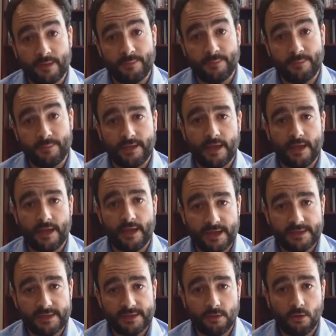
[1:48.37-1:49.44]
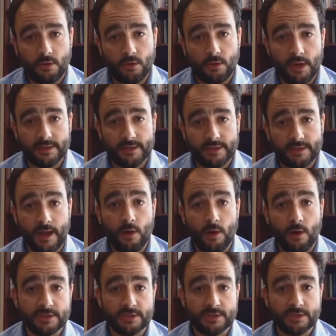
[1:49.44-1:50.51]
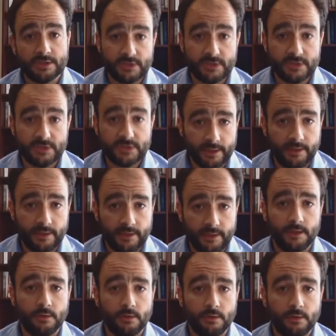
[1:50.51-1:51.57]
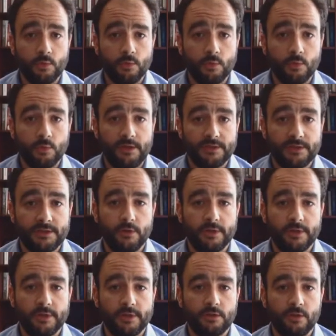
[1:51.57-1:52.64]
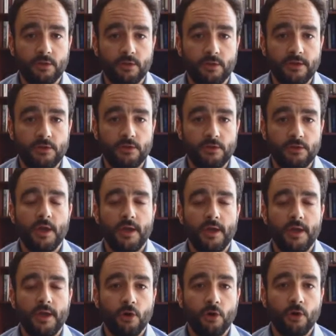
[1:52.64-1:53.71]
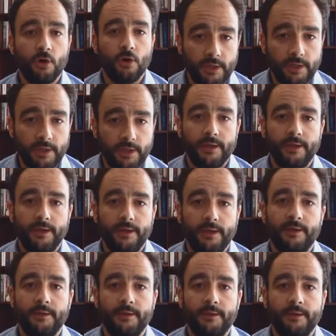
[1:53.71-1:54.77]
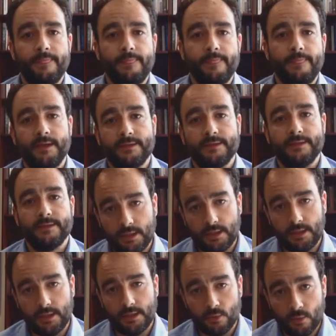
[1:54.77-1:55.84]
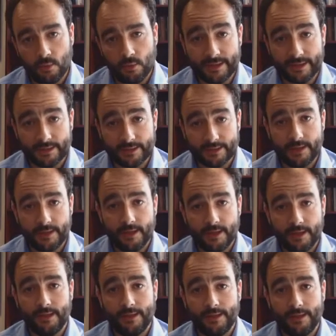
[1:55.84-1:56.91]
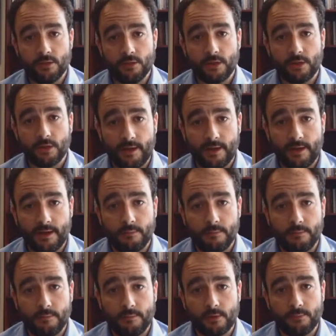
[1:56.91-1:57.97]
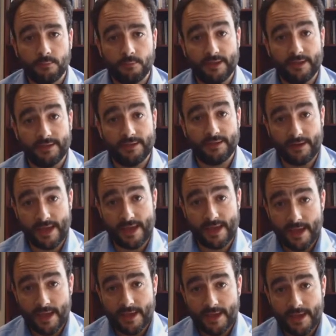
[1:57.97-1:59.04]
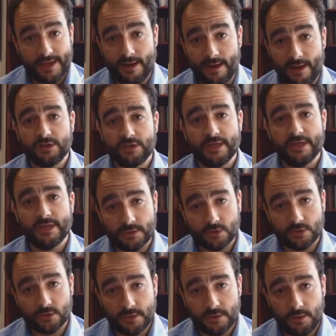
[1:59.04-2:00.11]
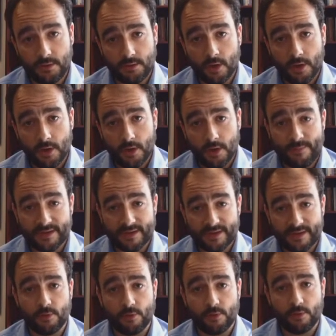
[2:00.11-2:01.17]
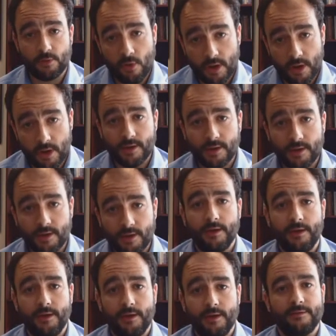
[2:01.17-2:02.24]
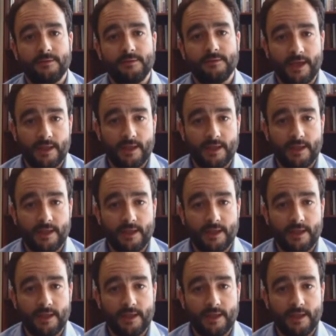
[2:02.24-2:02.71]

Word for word: por otra parte, hay países en los cuales aún se subsidian estos combustibles y por lo tanto el daño es doble existe por una parte el daño generado por, por, la externalidad en ausencia de subsidio y además se promueve, eh,